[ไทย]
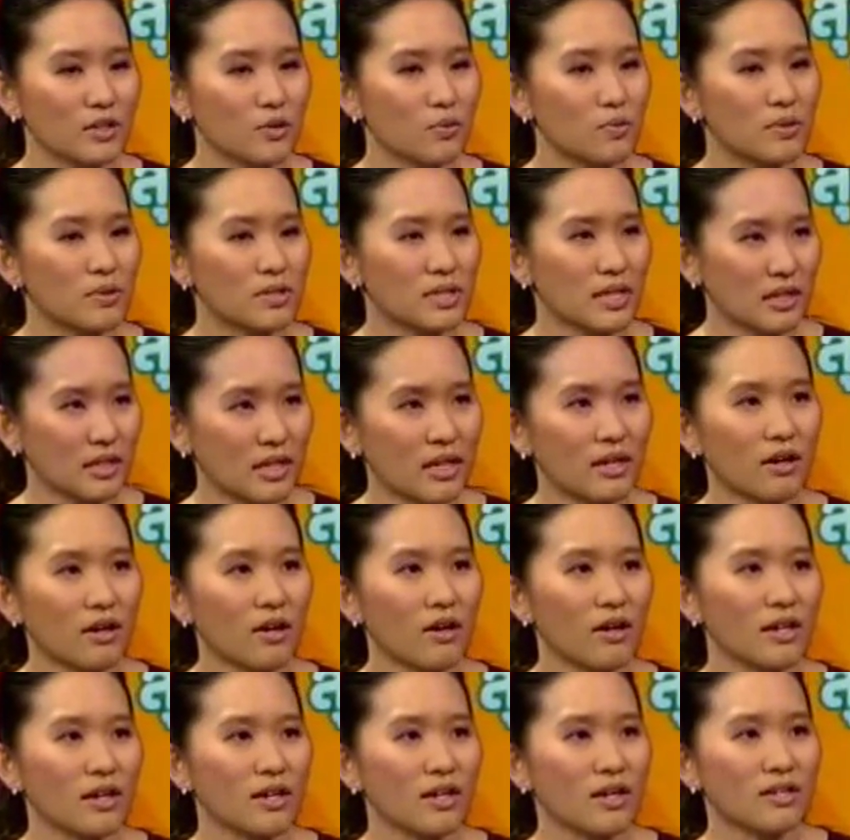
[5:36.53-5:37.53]
สูตรสเตีย
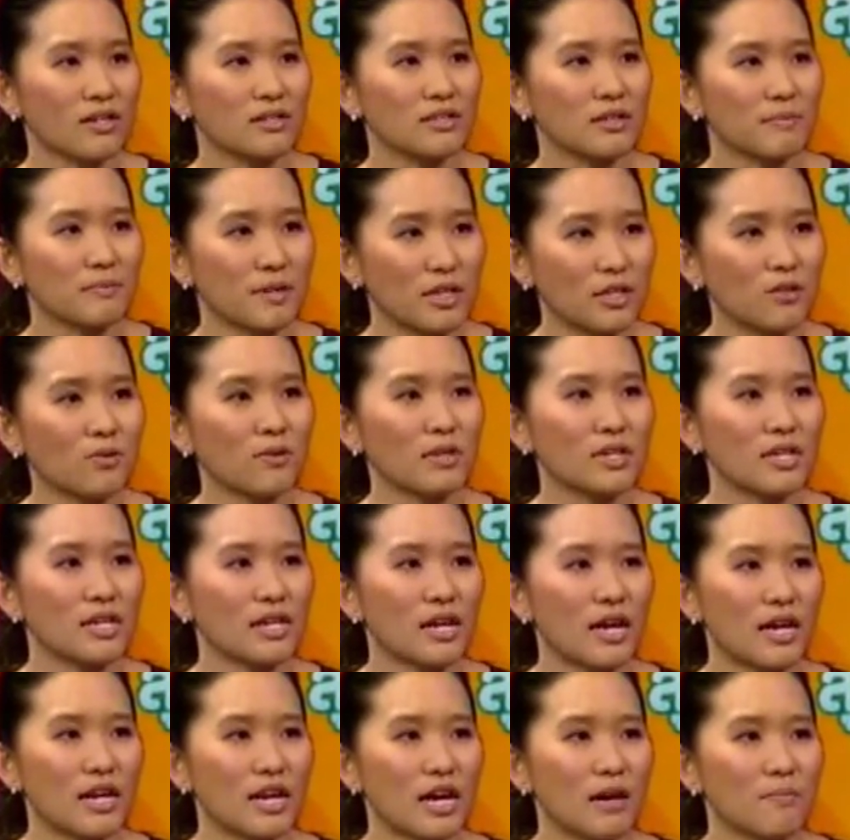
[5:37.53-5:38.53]
รอยเนี่ยจะเป็นตัว
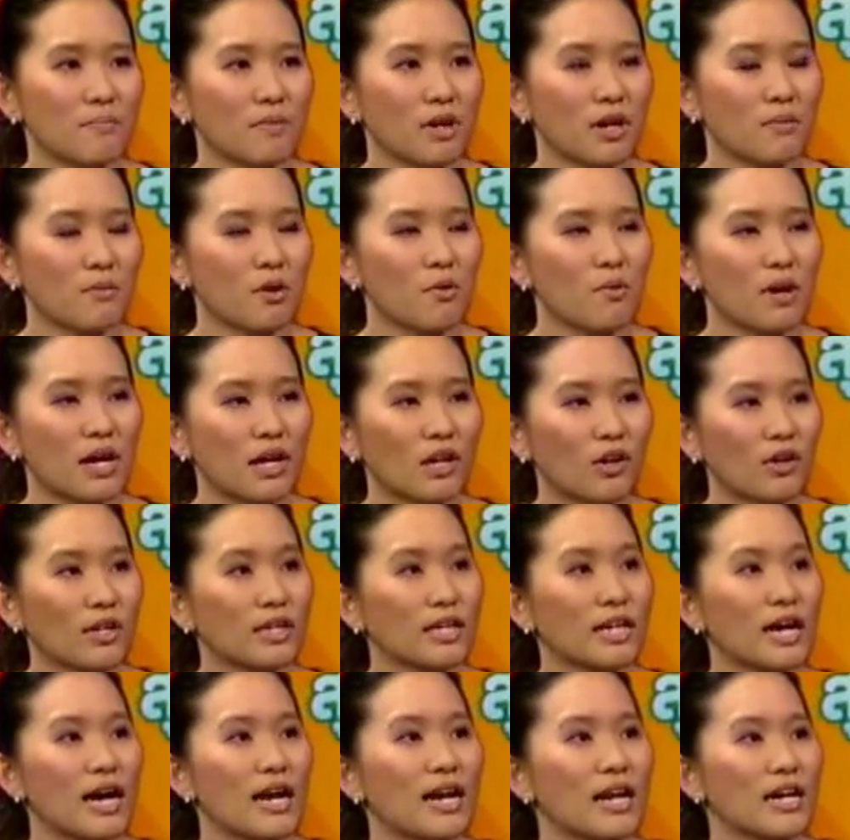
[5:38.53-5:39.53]
ที่แนะนำ เพราะบอกว่าล
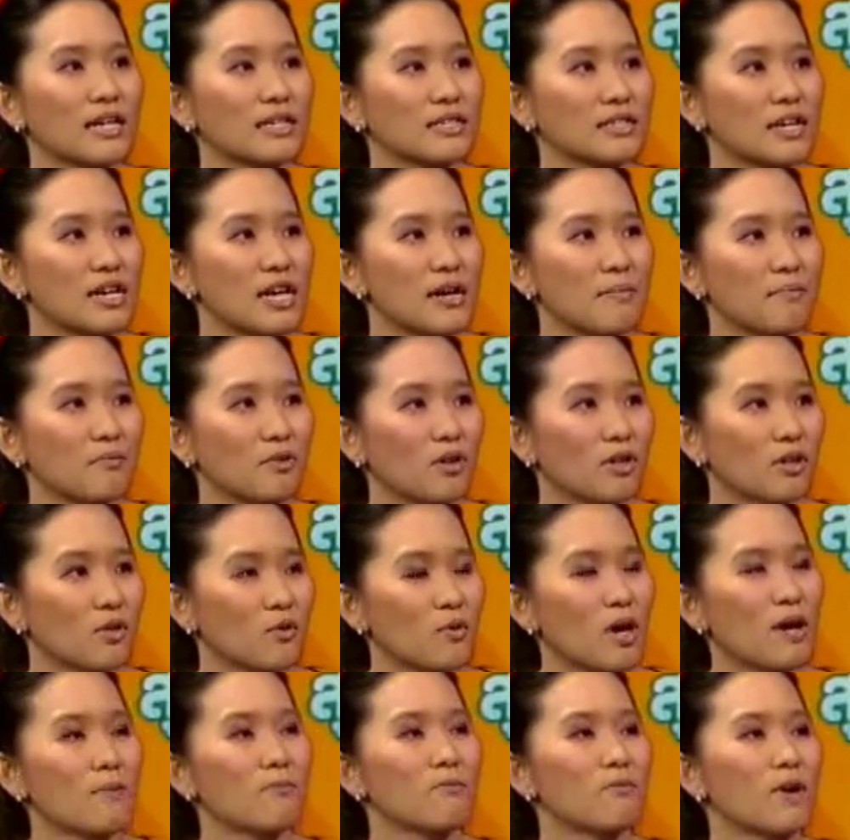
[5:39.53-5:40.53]
ดการอักเสบ ลด
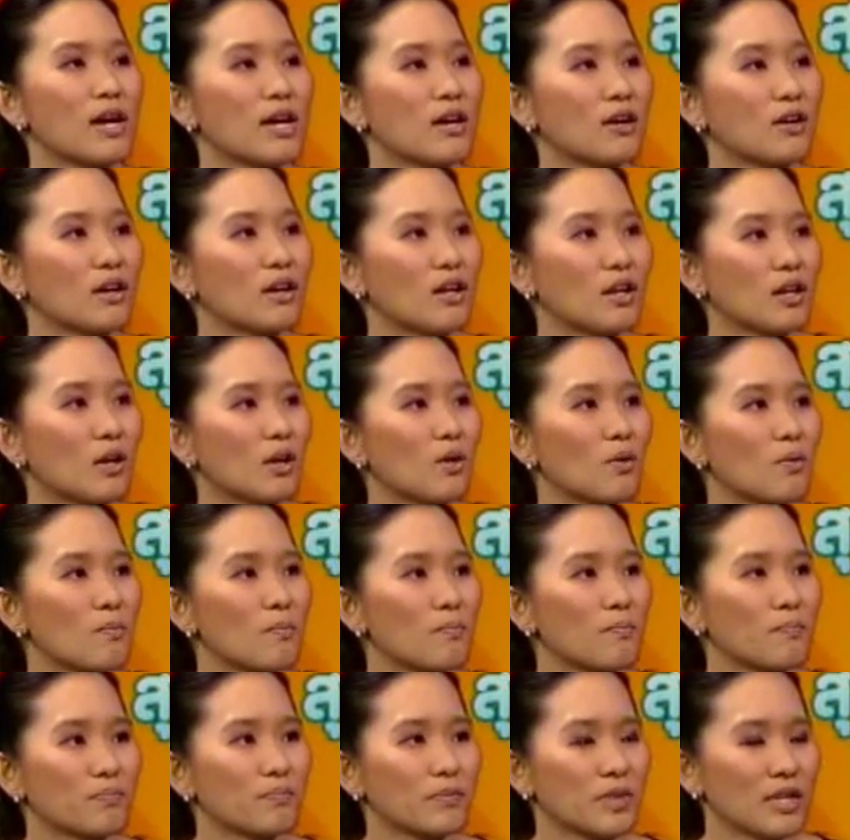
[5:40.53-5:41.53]
ความไวของหลอดลม
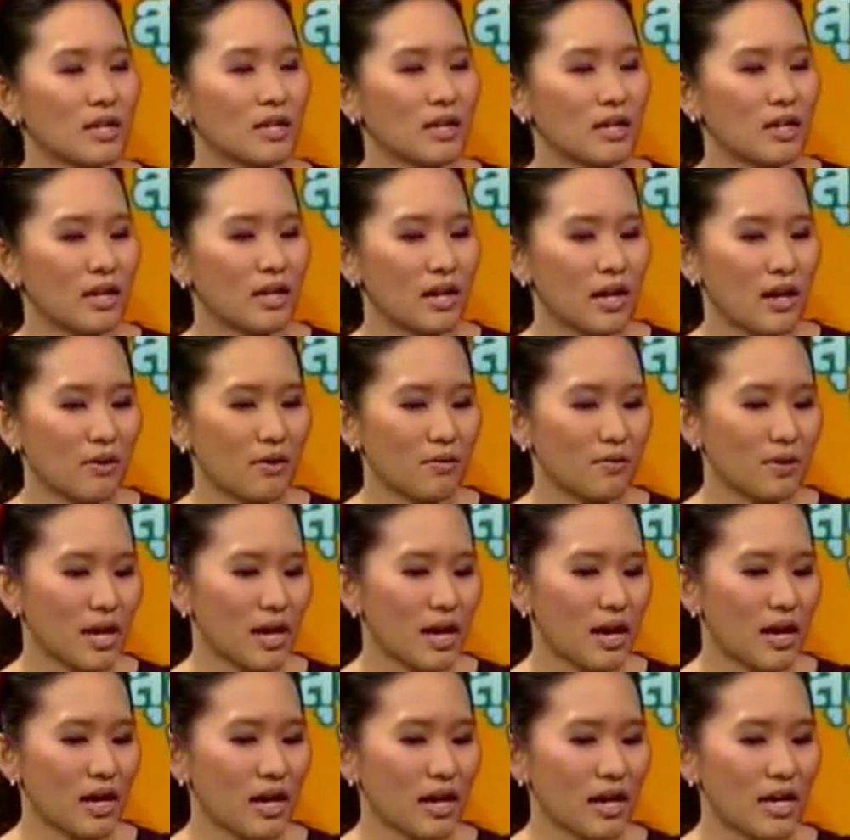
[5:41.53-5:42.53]
แล้ว
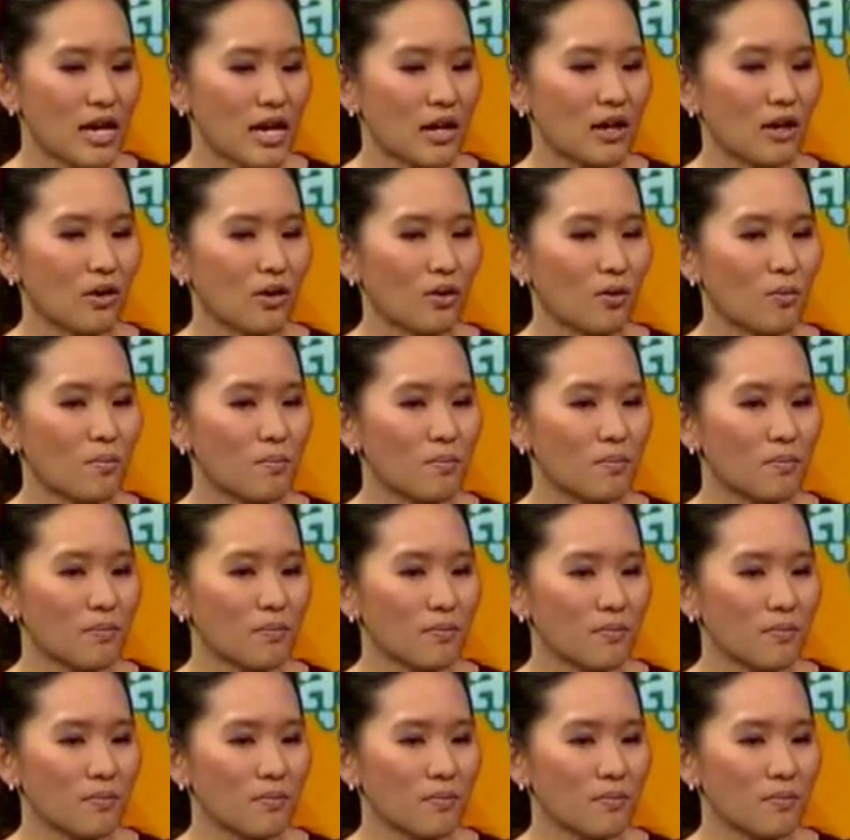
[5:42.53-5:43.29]
ยาขยายหลอดลม